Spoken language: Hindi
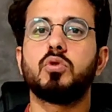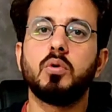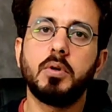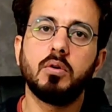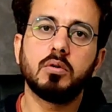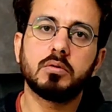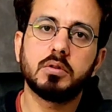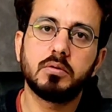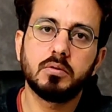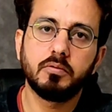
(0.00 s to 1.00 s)
जो भी लोग
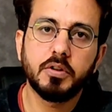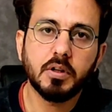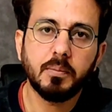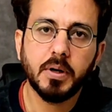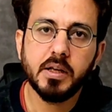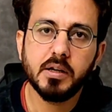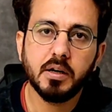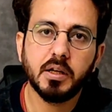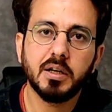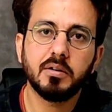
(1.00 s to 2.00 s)
वीज़ा अप्लाई
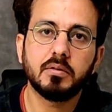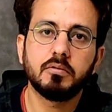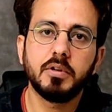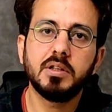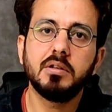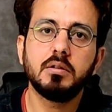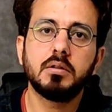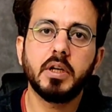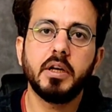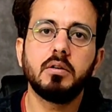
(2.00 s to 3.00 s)
करेंगे विद इन
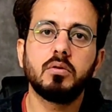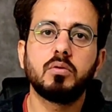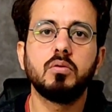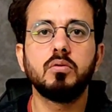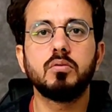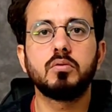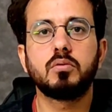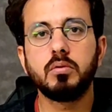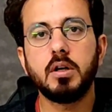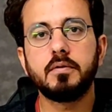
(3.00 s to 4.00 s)
टेन टू
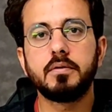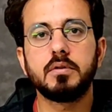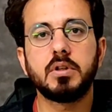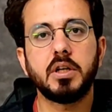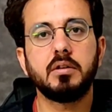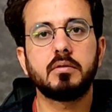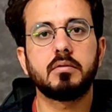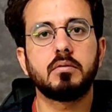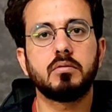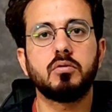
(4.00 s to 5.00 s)
ट्वेल्व
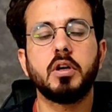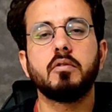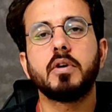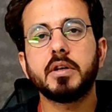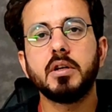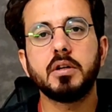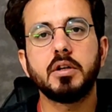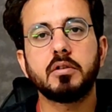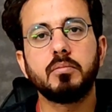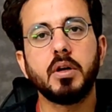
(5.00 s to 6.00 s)
डेज जो है वर्किंग
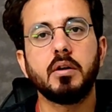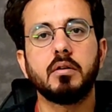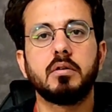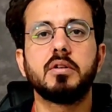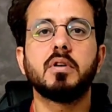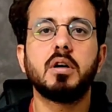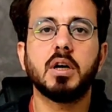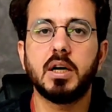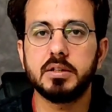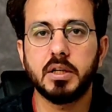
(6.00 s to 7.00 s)
डेज में
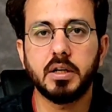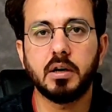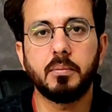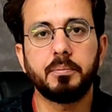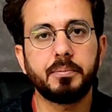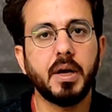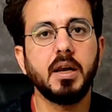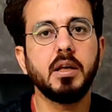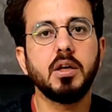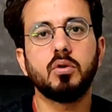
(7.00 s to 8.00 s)
रिज़ल्ट आ जाएगा
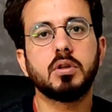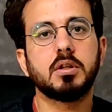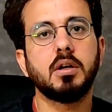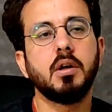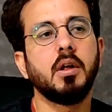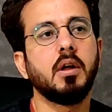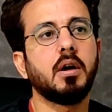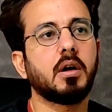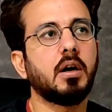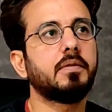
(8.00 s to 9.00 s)
पहले ये होता था
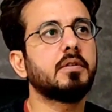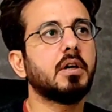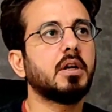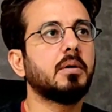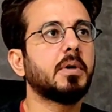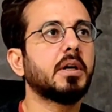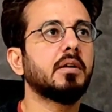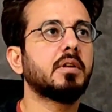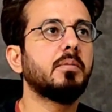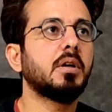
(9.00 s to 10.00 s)
काफ़ी सारे
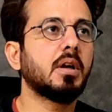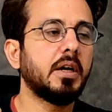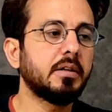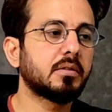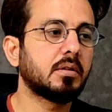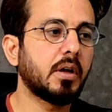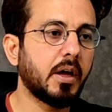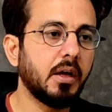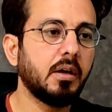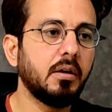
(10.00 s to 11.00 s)
हमारे ऐसे भी क्लाइंट्स
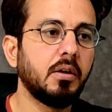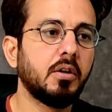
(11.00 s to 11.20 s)
हैं